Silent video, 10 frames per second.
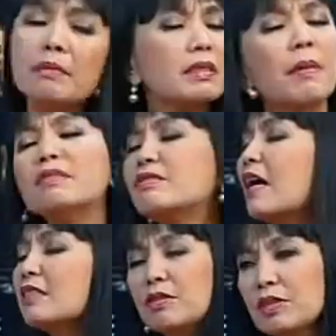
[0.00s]
่แต่มัน
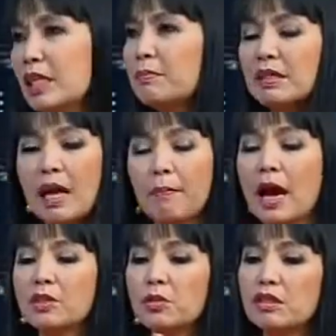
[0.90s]
สารคาเฟอีนมันทำ
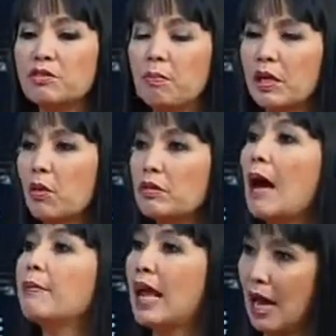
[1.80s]
ให้คุณสมบัติของ
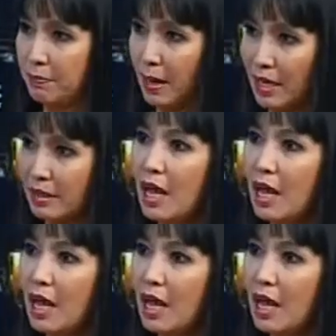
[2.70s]
น้ำมันหายไป